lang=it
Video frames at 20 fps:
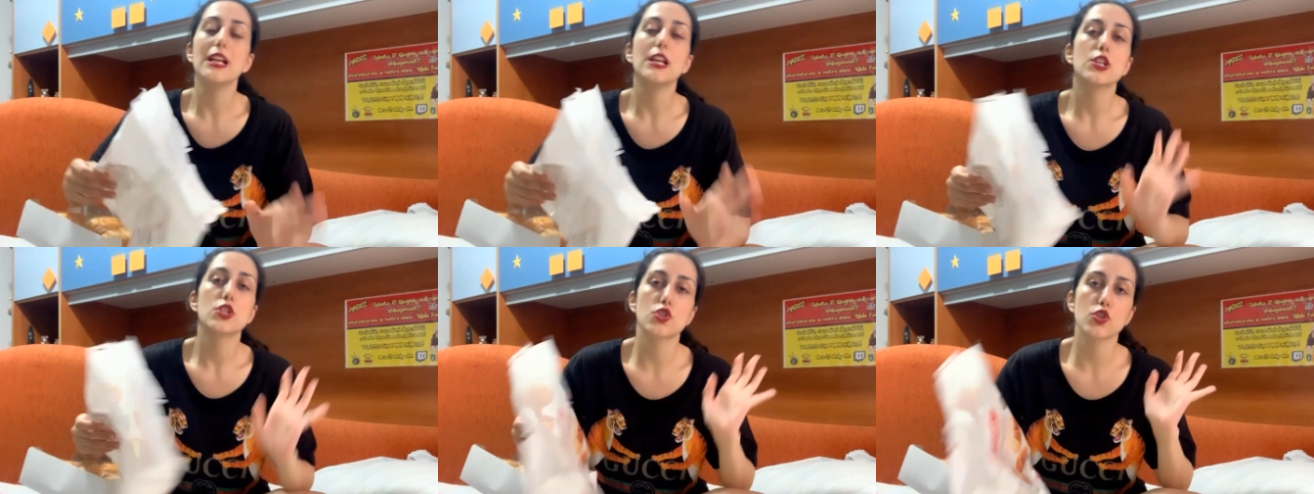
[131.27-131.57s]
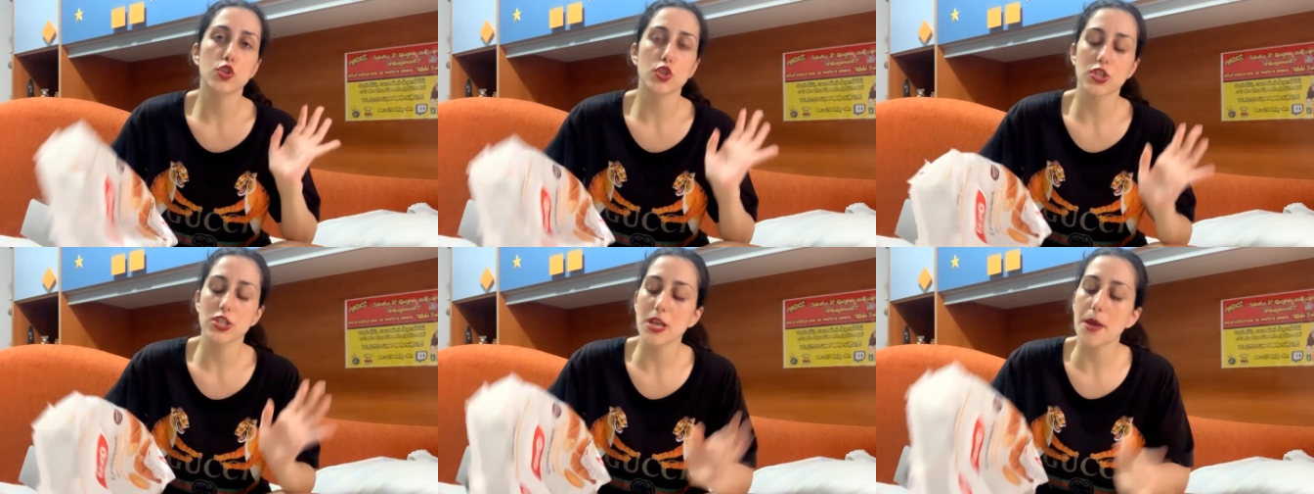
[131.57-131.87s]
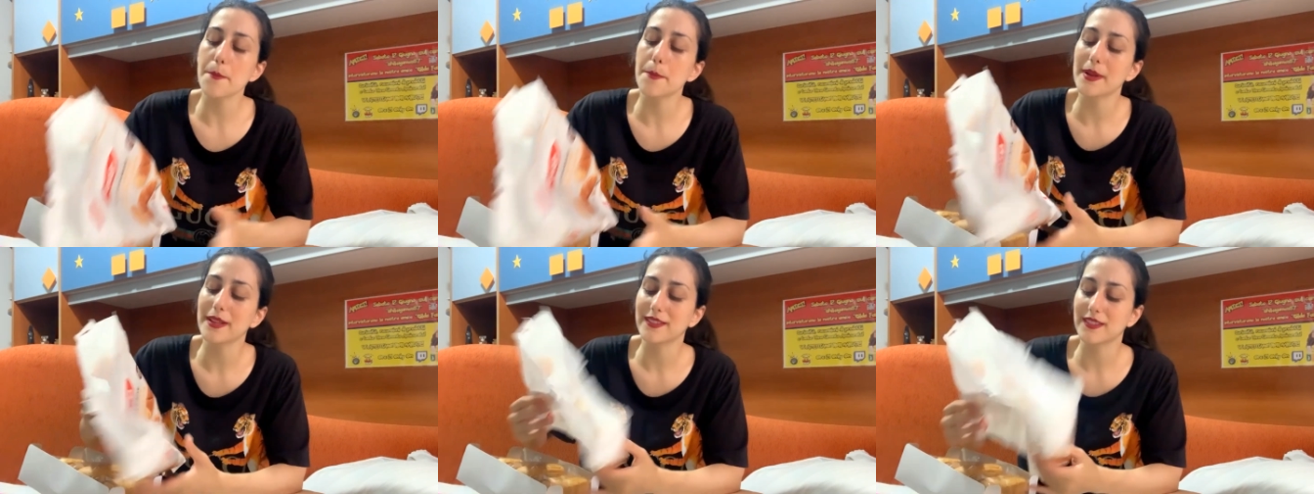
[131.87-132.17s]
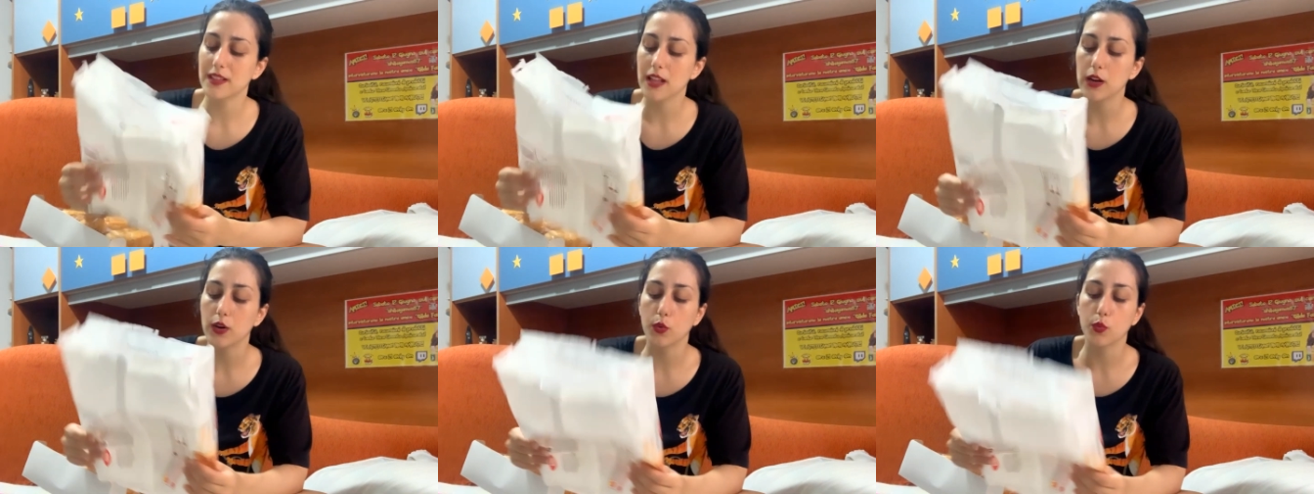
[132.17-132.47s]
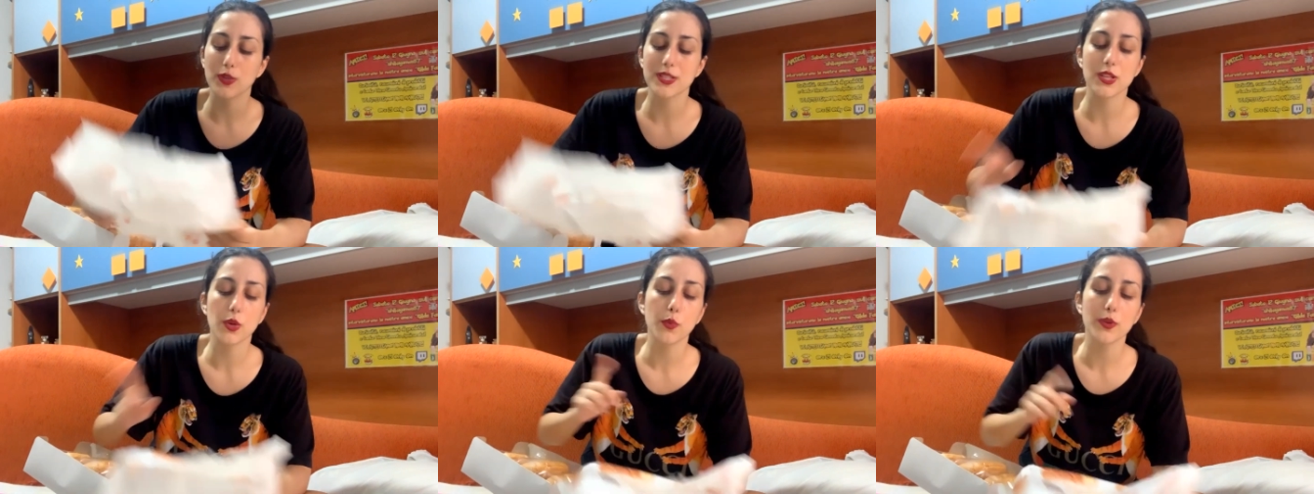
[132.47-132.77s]
sono sempre, allora
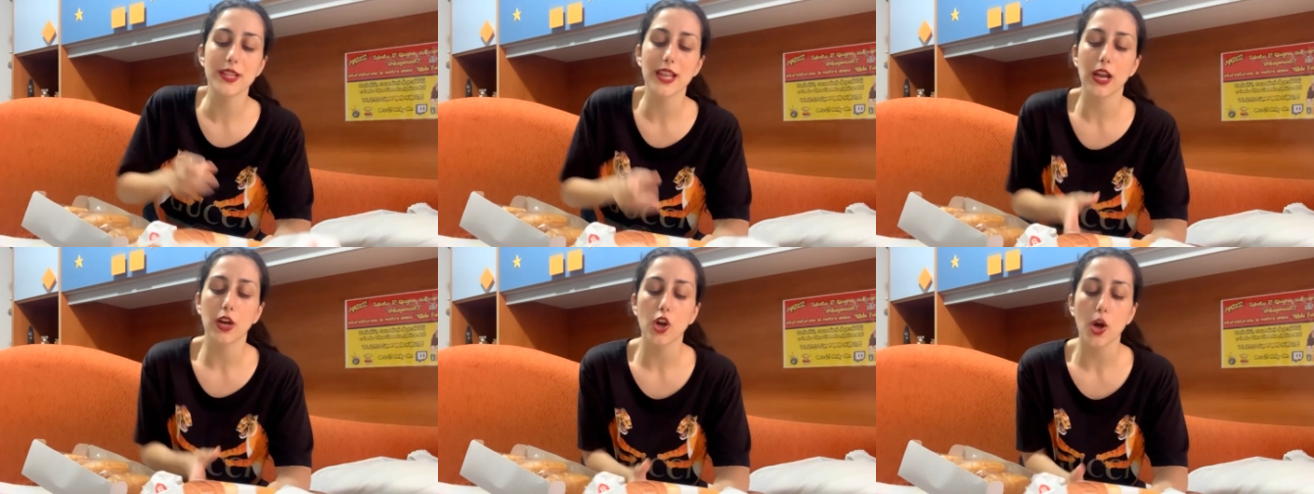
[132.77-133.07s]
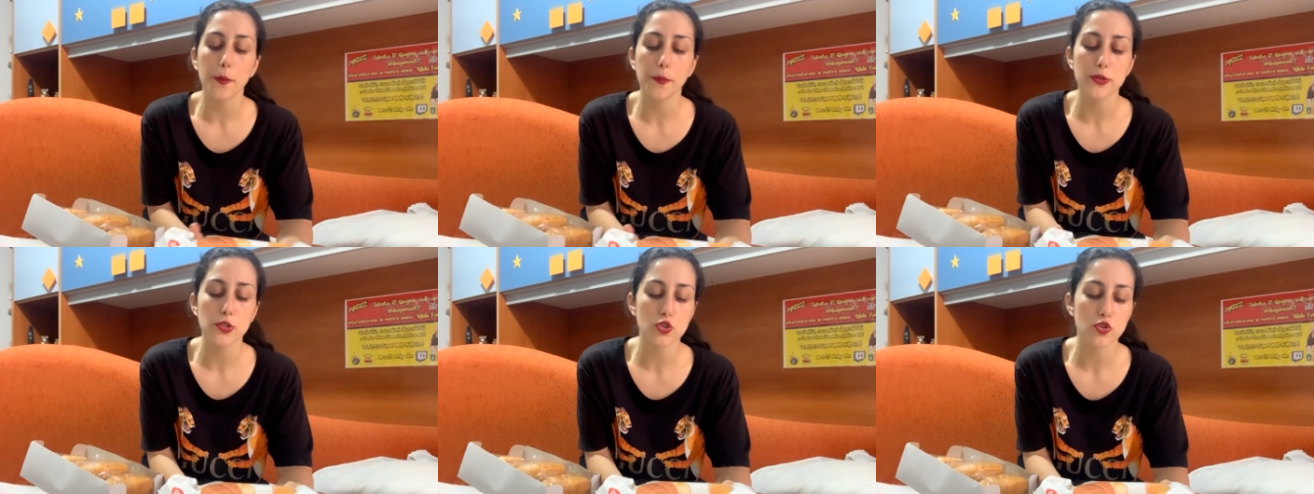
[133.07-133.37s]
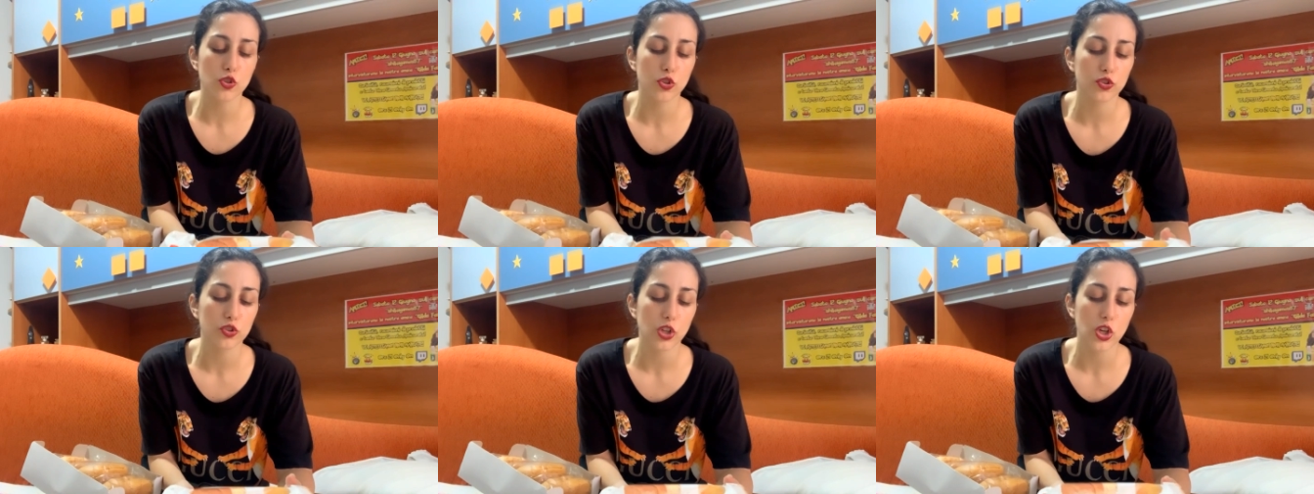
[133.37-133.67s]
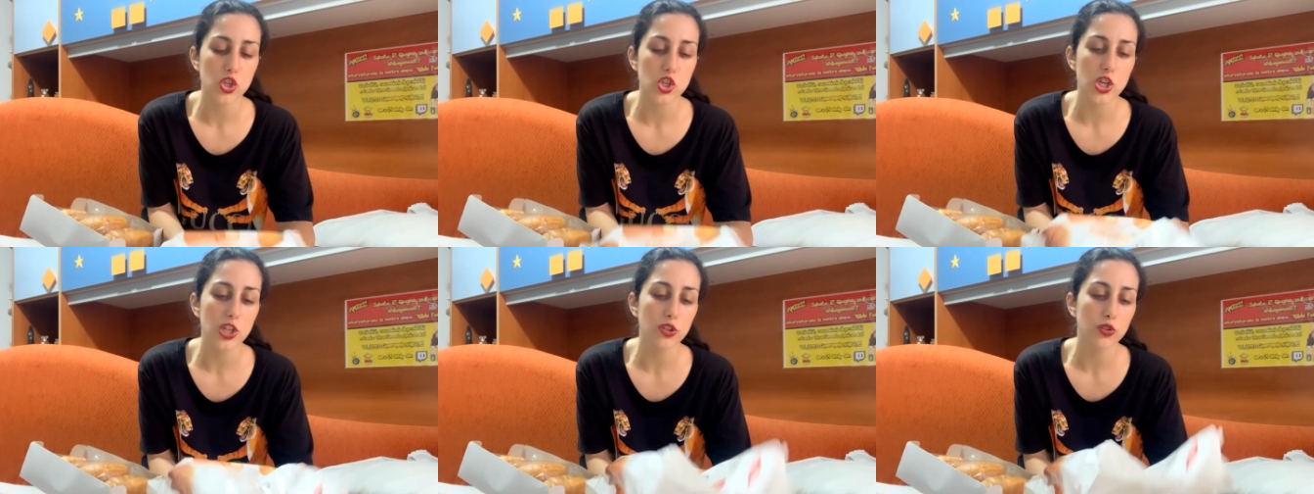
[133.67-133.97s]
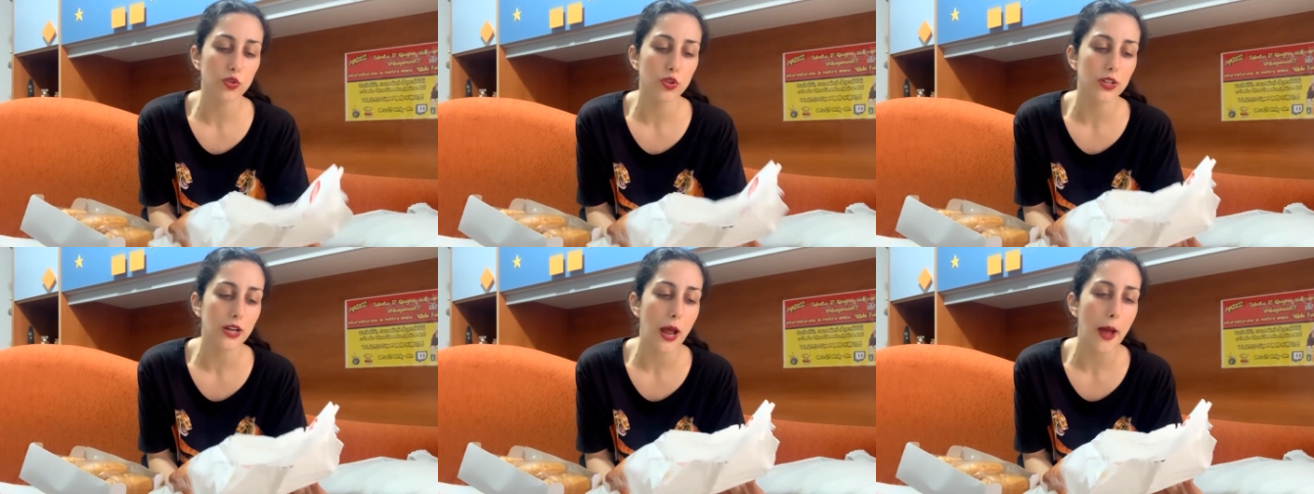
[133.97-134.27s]
questi qui della coppa sono
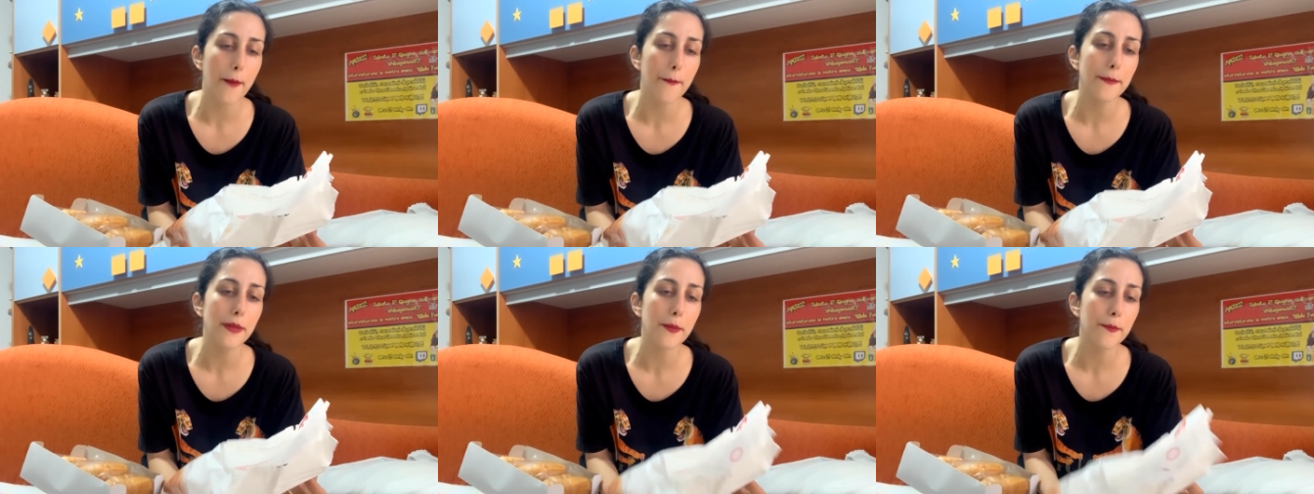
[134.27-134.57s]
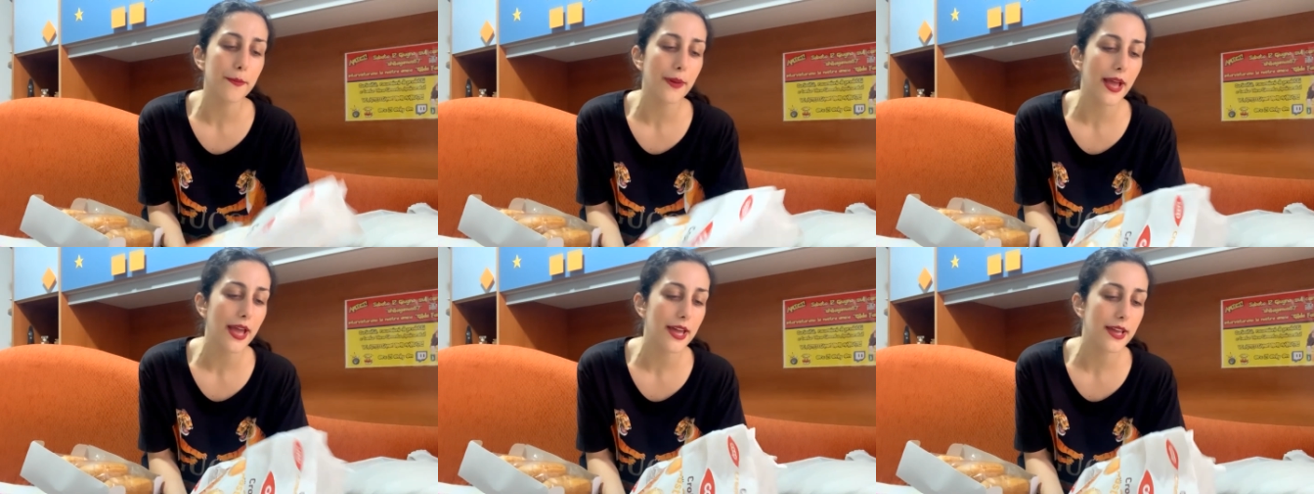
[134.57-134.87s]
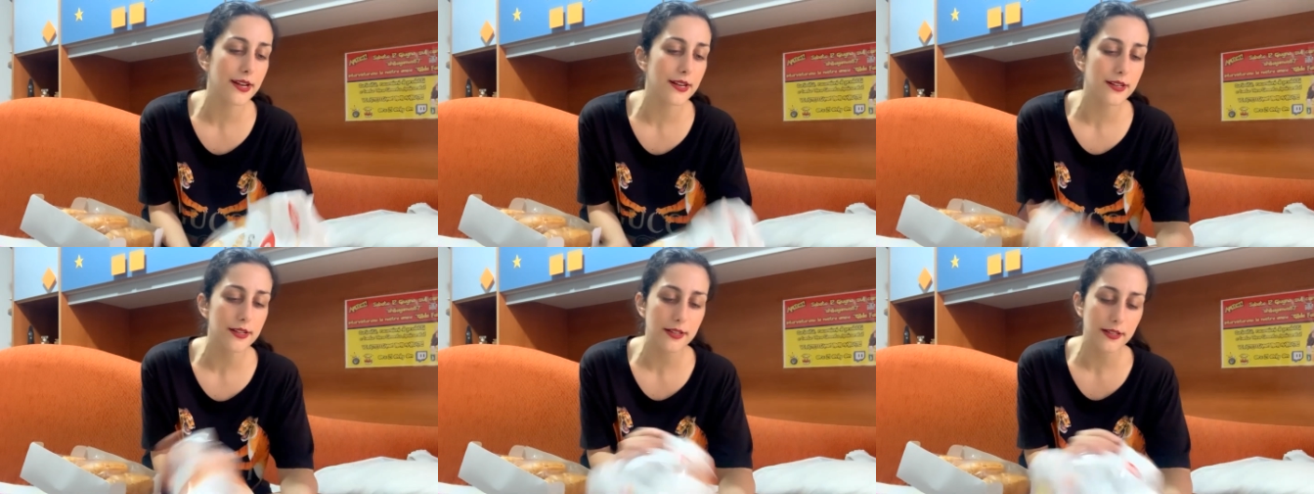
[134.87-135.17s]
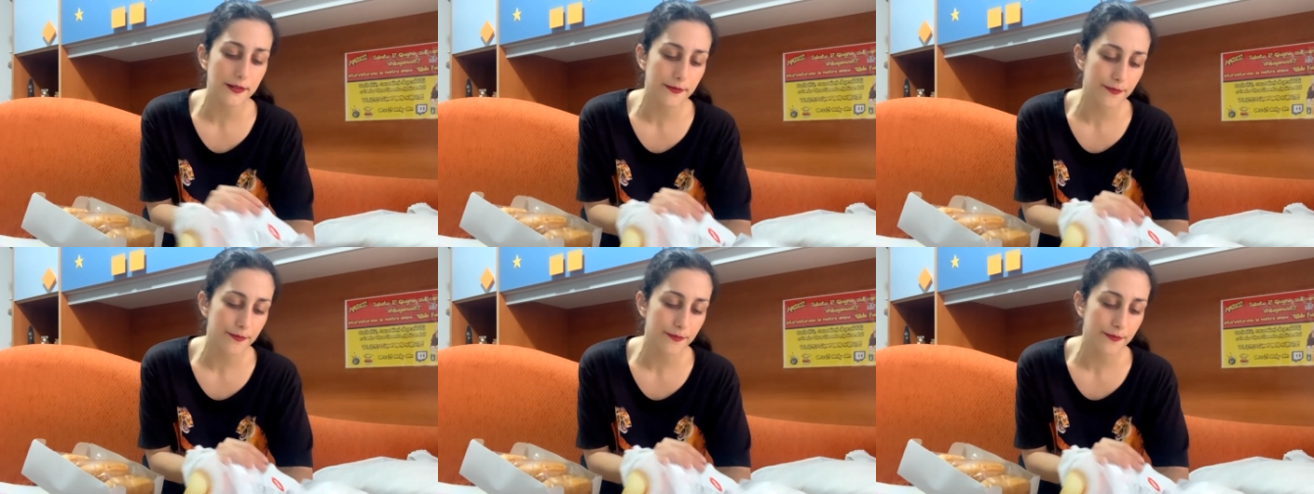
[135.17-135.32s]
300 grammi per,